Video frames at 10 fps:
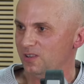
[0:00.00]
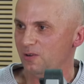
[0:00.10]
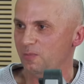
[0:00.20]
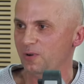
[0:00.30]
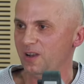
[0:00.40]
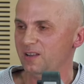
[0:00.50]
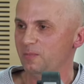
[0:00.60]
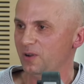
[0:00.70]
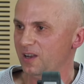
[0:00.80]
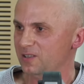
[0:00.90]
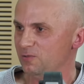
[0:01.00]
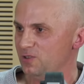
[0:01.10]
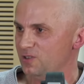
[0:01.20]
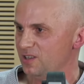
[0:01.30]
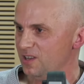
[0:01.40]
poka pokazał
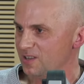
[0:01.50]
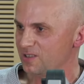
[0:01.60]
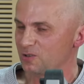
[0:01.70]
ci, że nie chce,